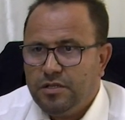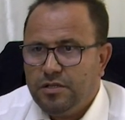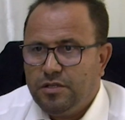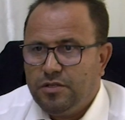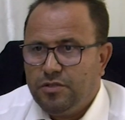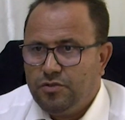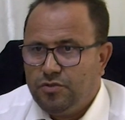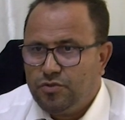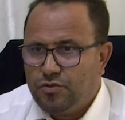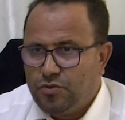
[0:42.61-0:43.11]

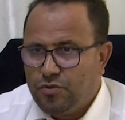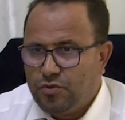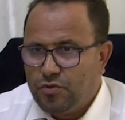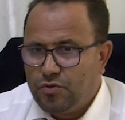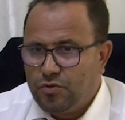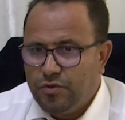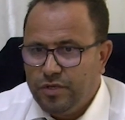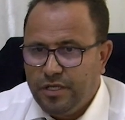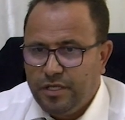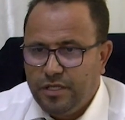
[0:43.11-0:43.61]

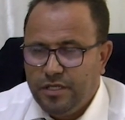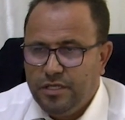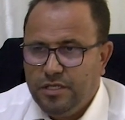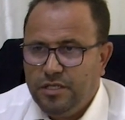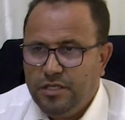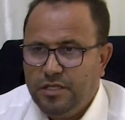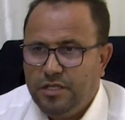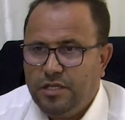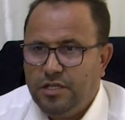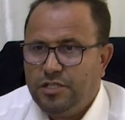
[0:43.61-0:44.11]
يزوروا
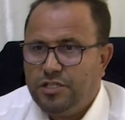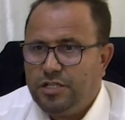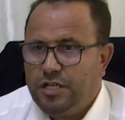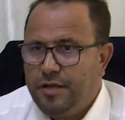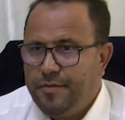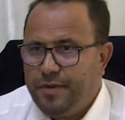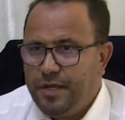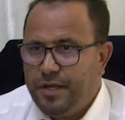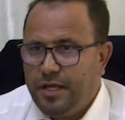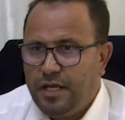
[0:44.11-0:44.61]
يعني
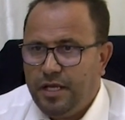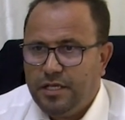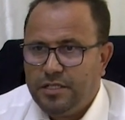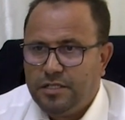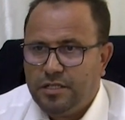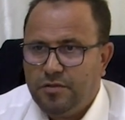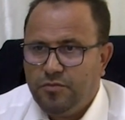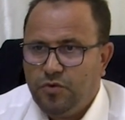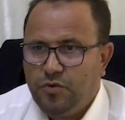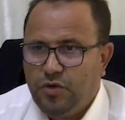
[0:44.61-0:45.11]

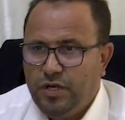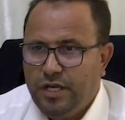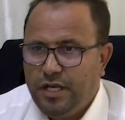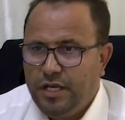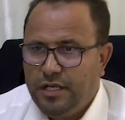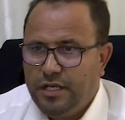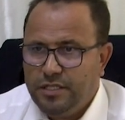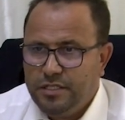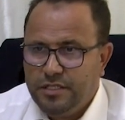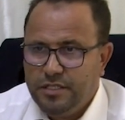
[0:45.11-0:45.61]
الجماعات
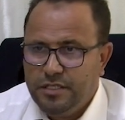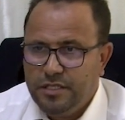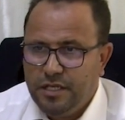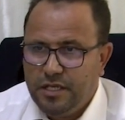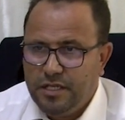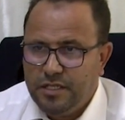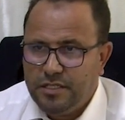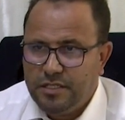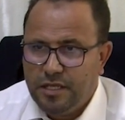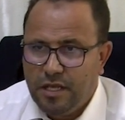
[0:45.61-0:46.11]
المحادية
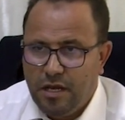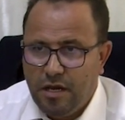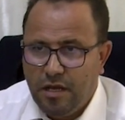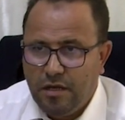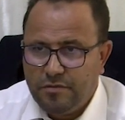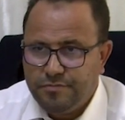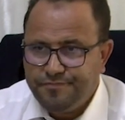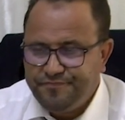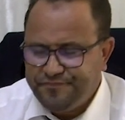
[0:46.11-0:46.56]
لسالة